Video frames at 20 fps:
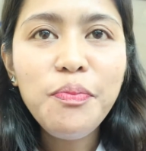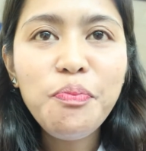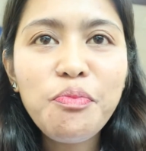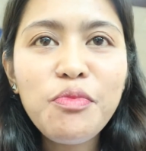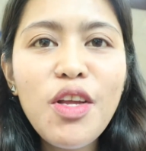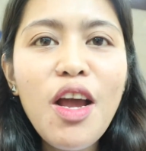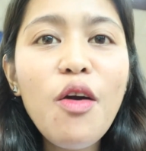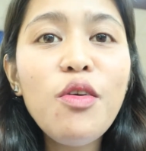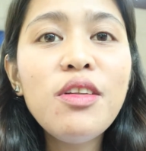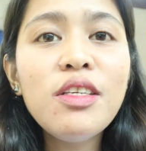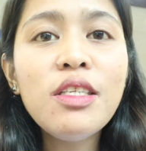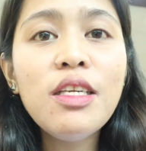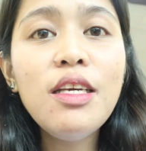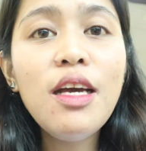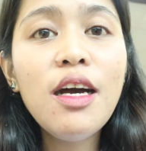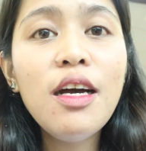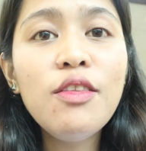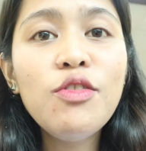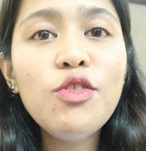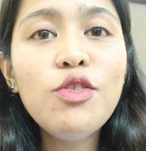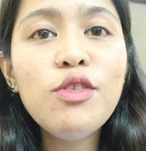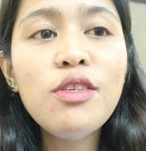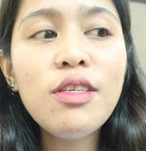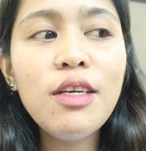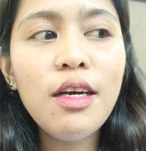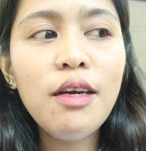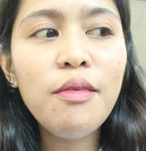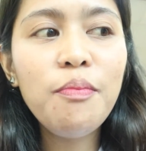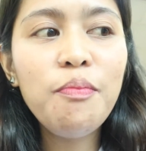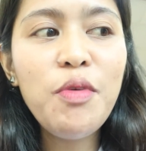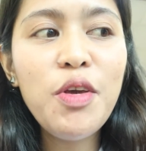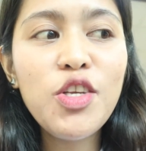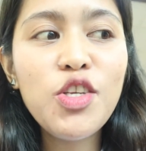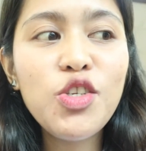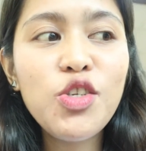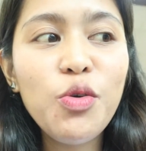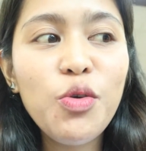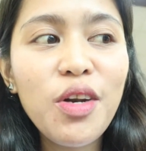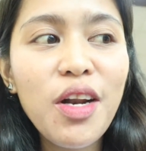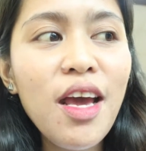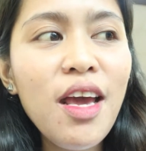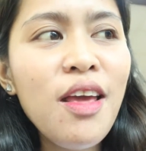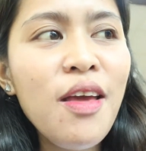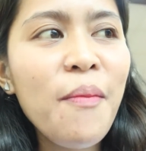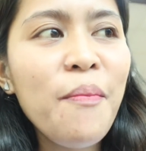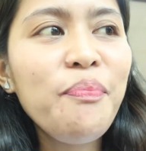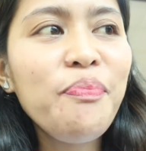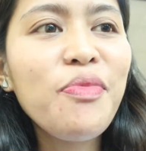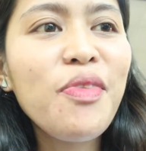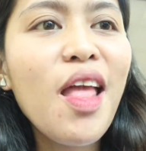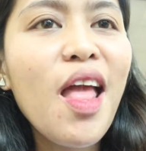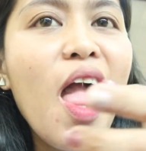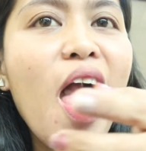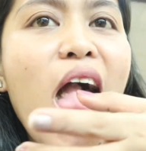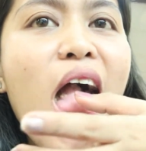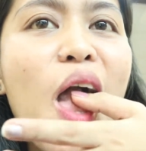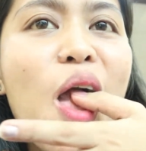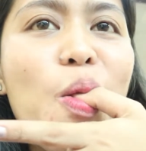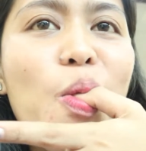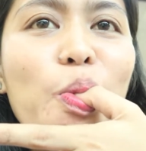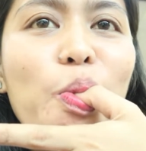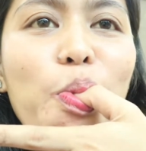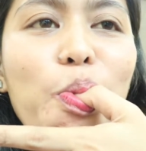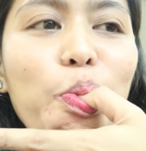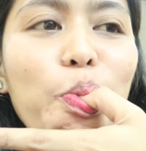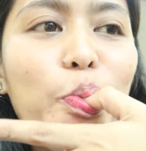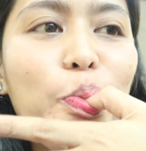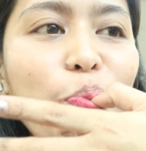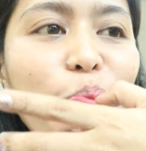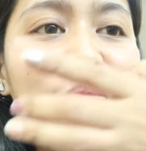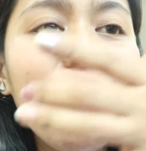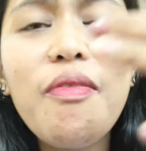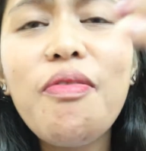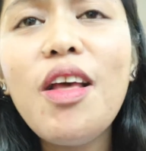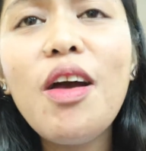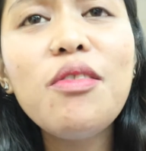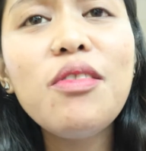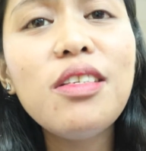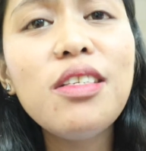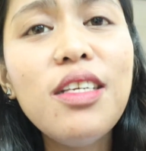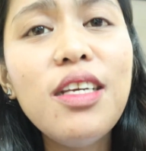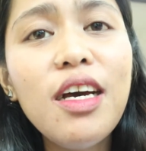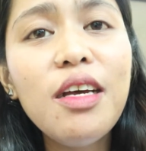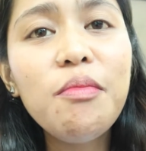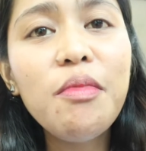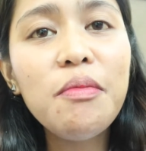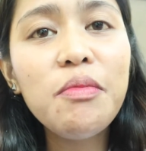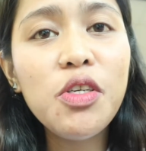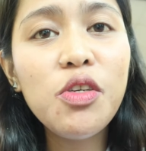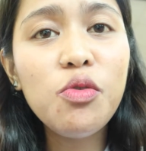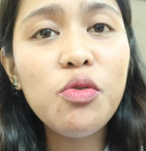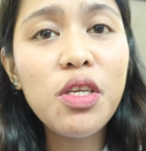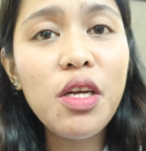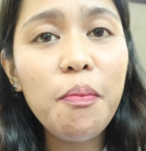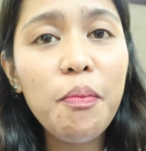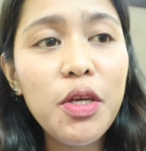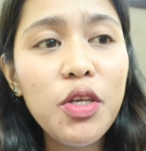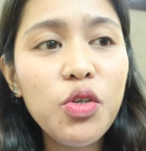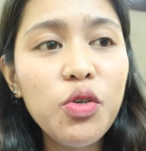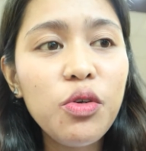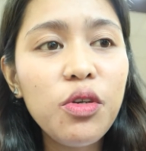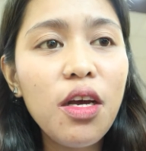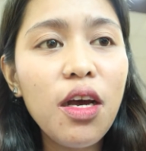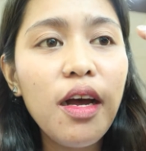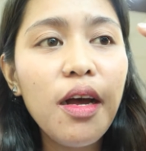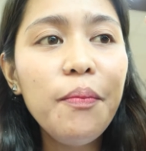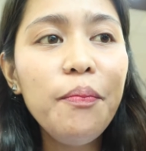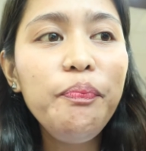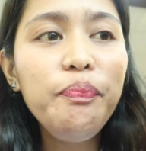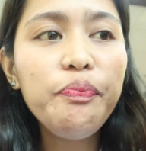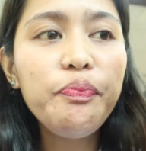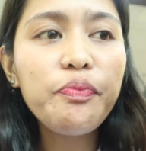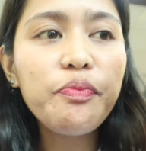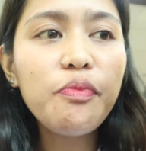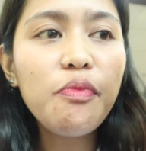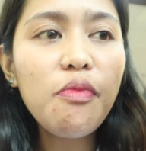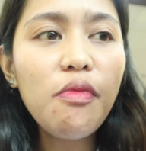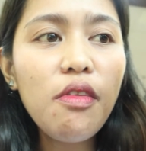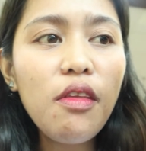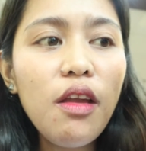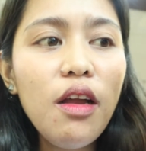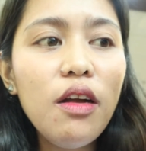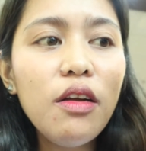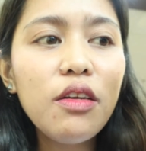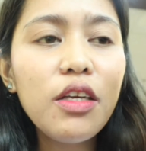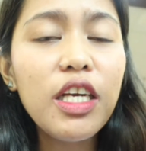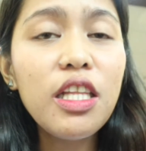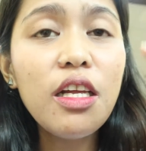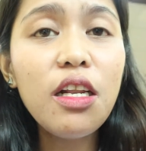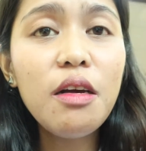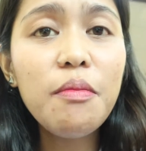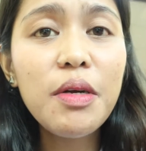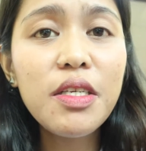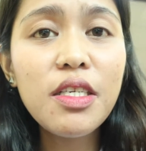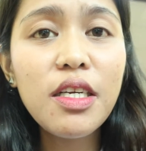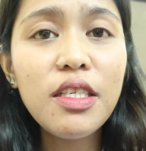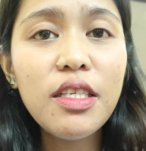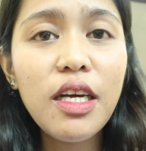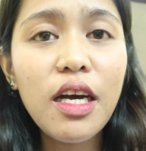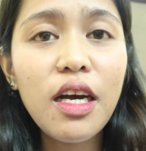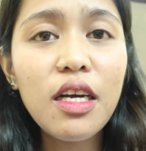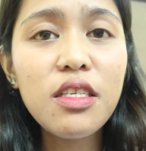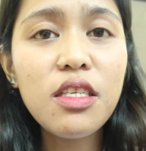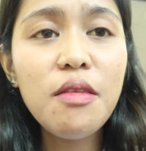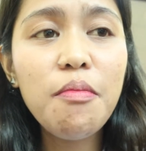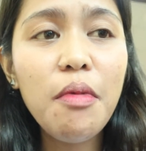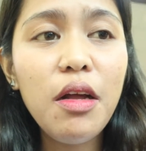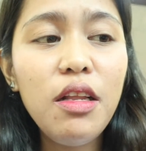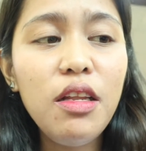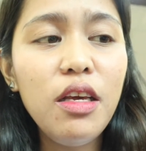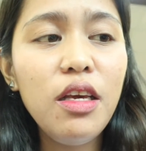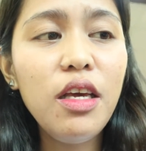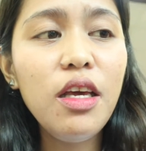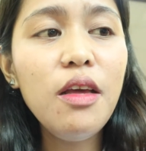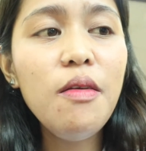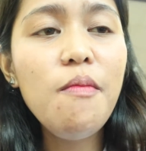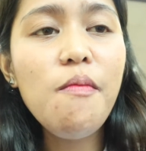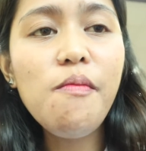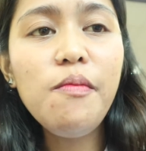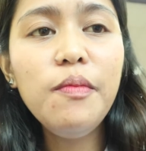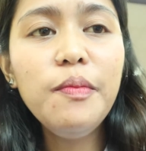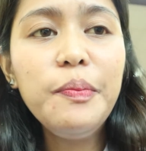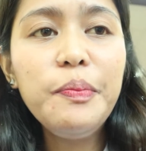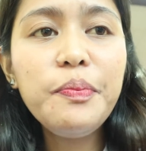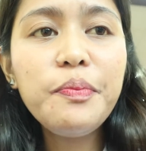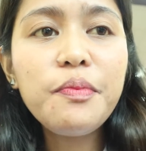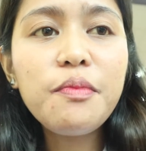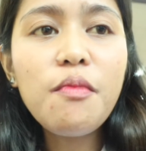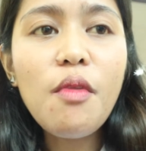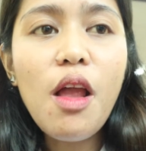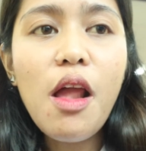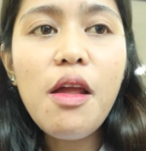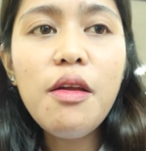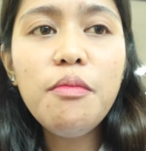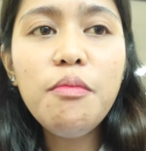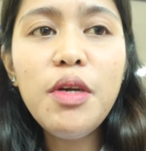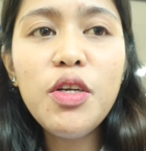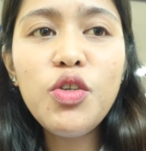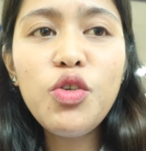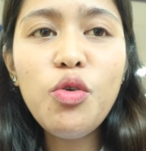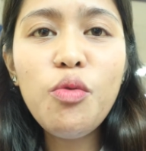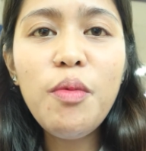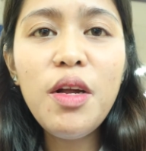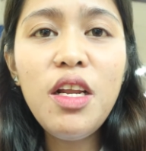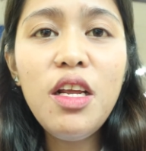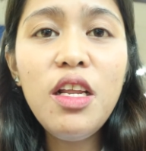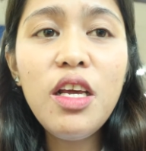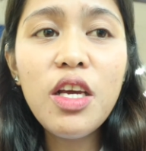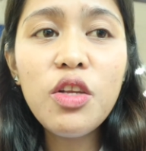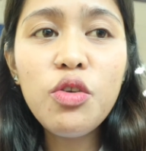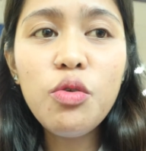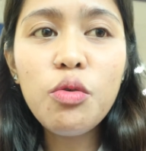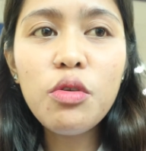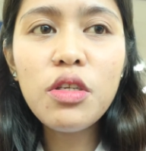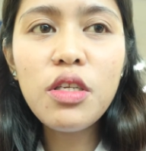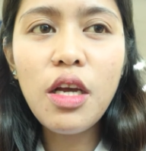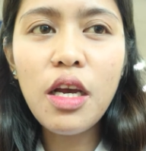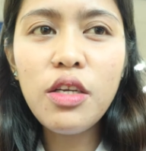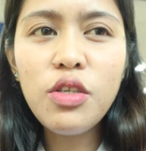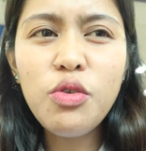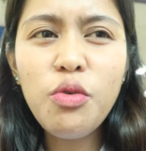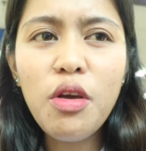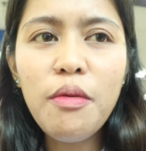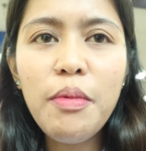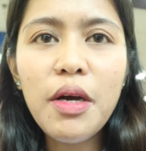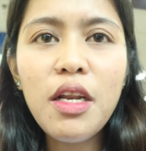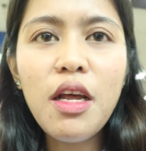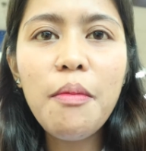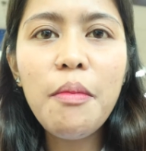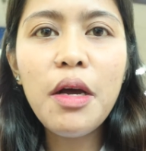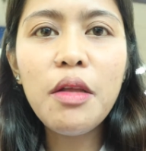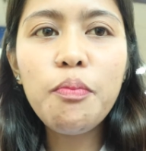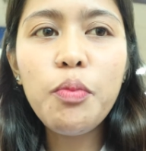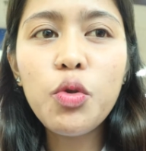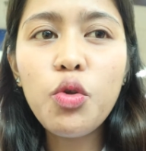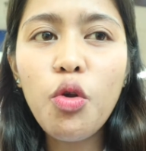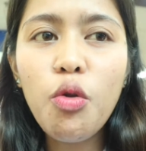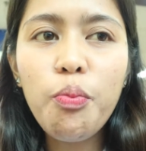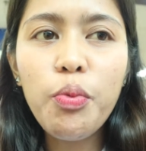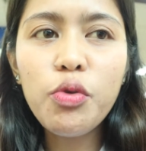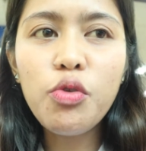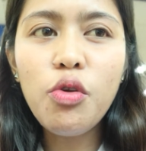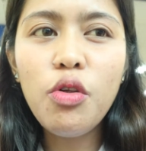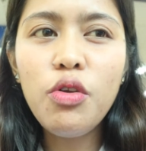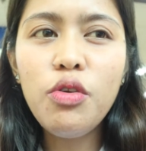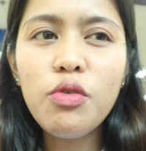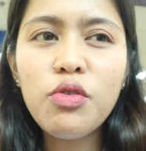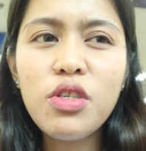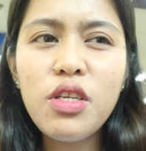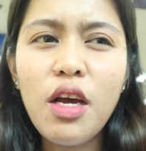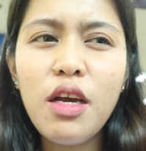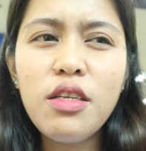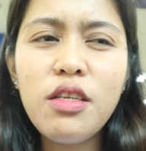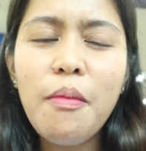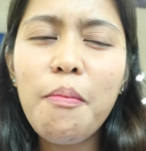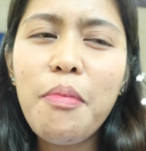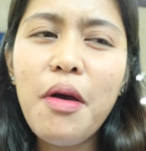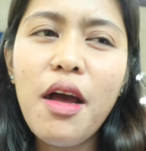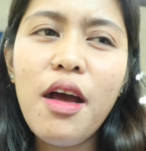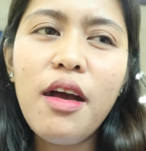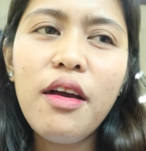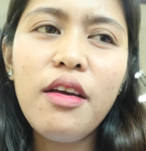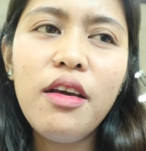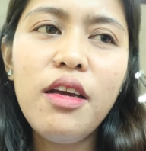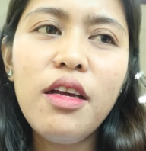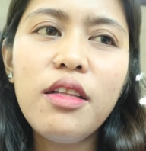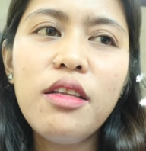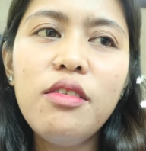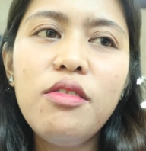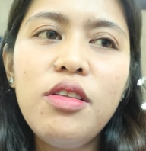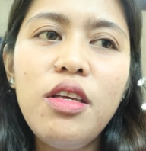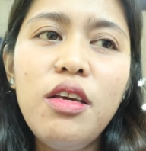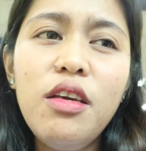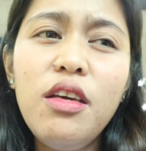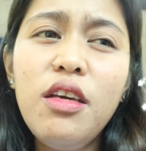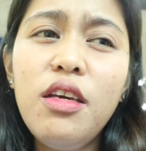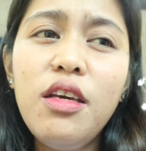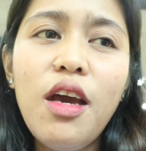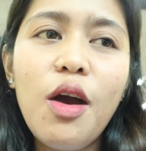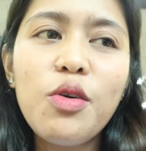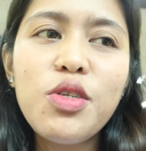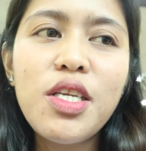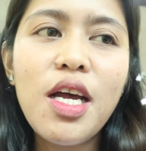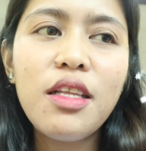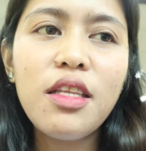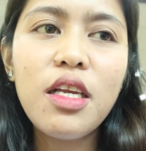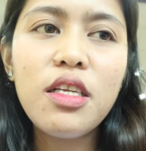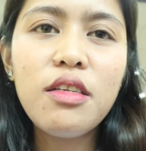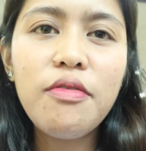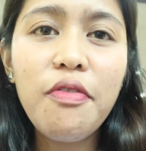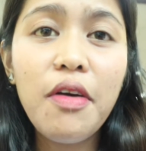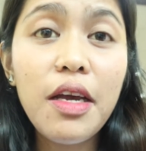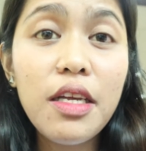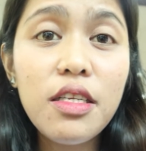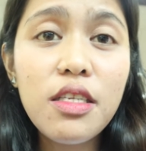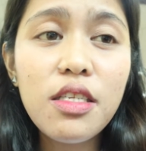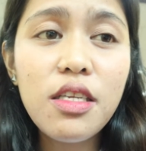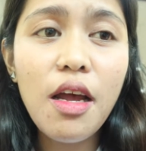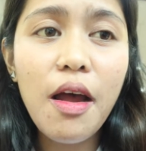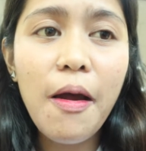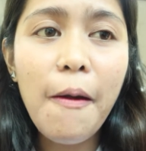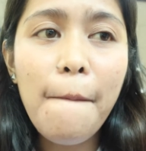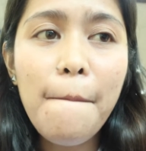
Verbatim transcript: Hindi ako nasiyahan dun sa picture. Ay! Hindi ako nasiyahan, mamsi, dun sa picture na kinalabasan niya kasi mali. Medyo maliliit yung size. Yung iba naman putol-putol yung size. Ang pangit, hindi ako satisfied sa